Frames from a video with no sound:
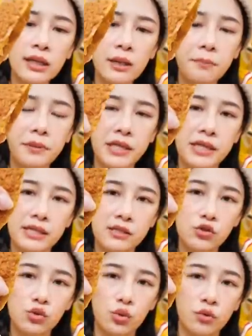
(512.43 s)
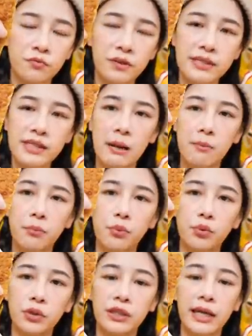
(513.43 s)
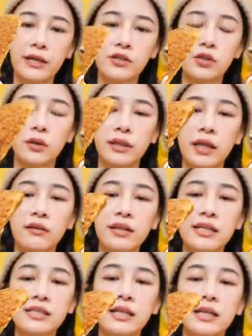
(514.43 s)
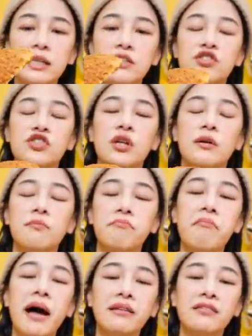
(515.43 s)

它的皮也是属于非常薄的那一种哎，然后内馅看起来很满，